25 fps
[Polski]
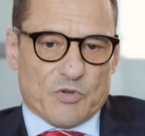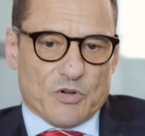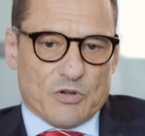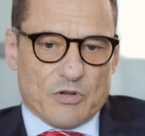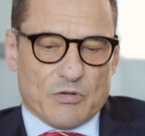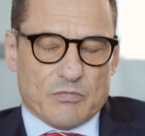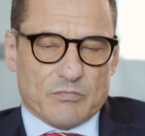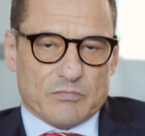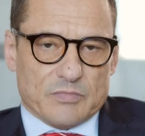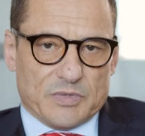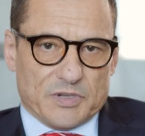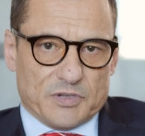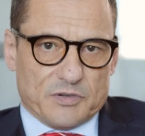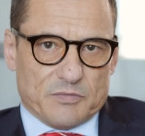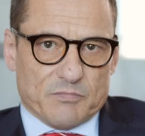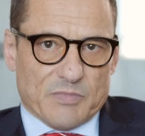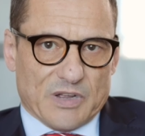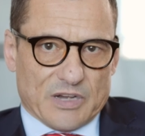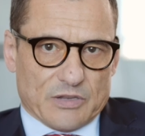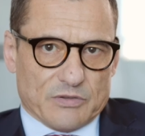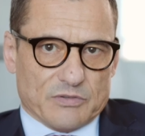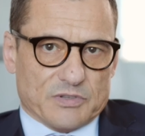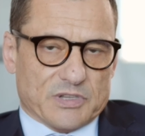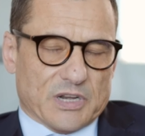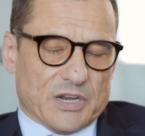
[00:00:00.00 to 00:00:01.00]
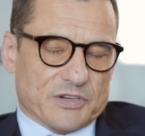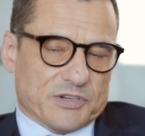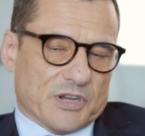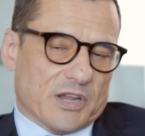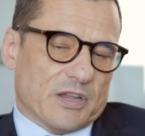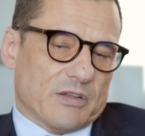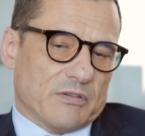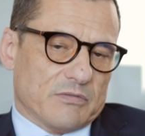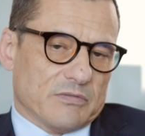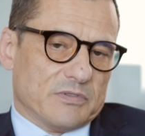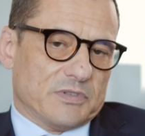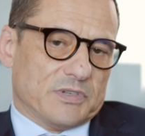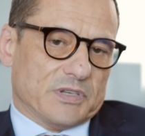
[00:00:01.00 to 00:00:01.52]
mogą być bardzo
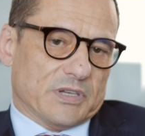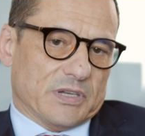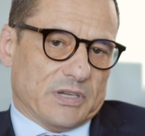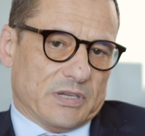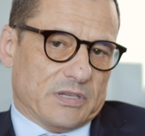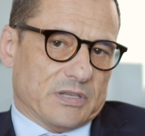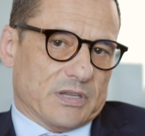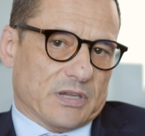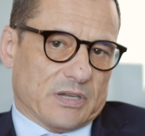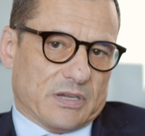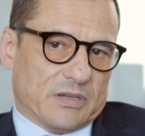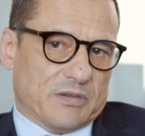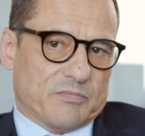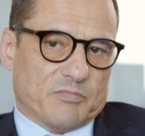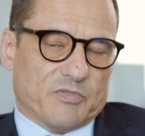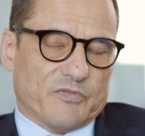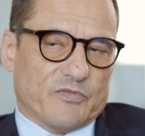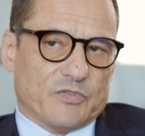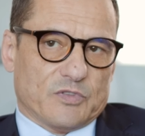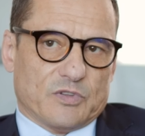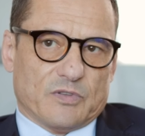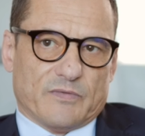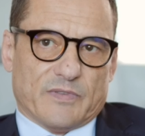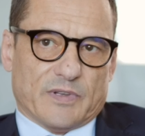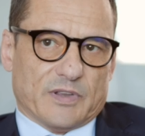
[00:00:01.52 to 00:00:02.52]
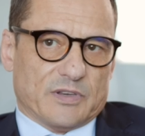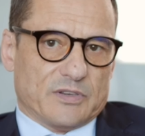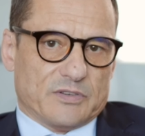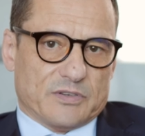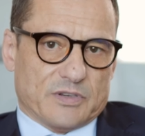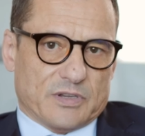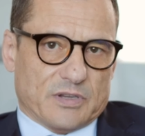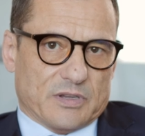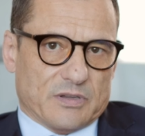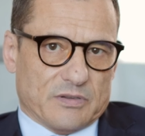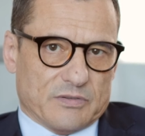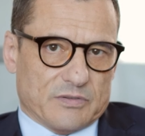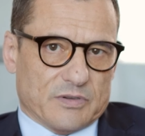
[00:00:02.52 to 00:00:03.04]
zrażające i takie powodować,
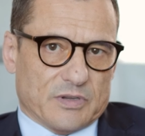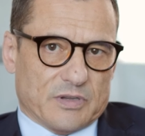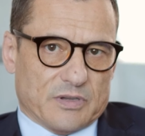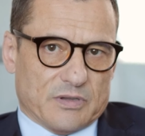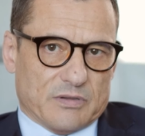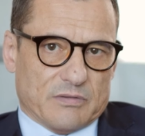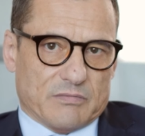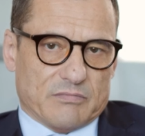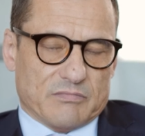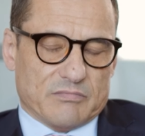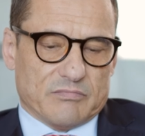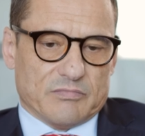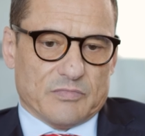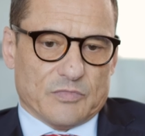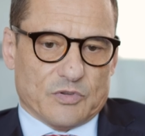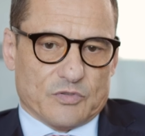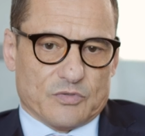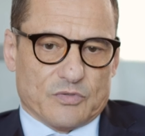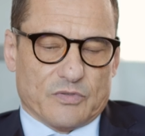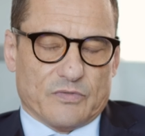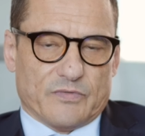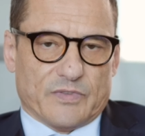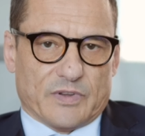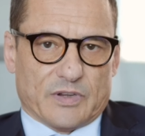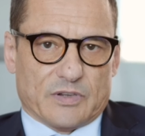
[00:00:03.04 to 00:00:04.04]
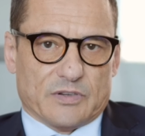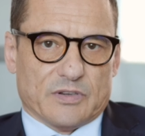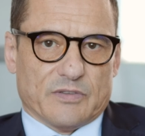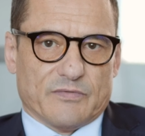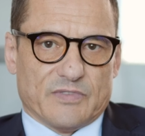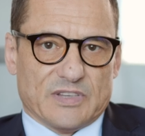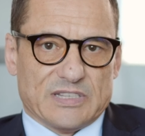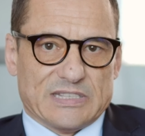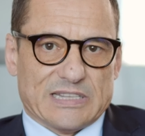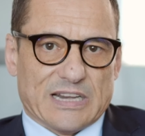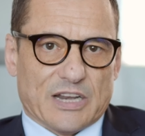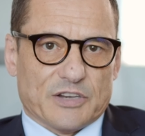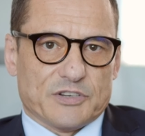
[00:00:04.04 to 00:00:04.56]
że, że no, człowiek się
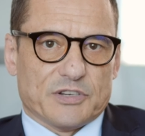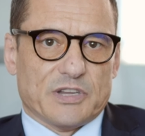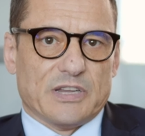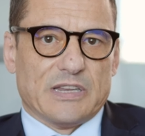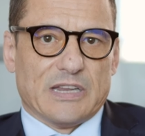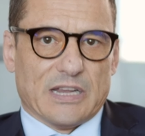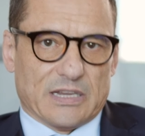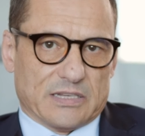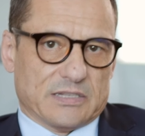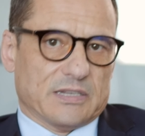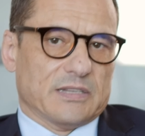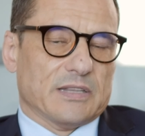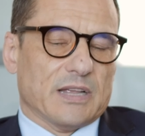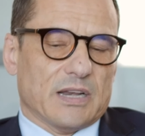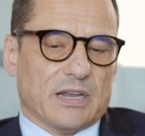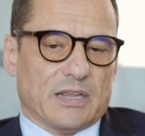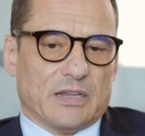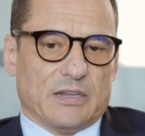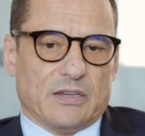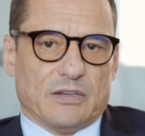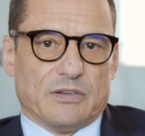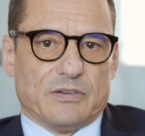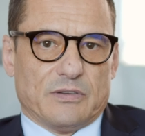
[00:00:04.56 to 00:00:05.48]
wystraszy i nie chce dalej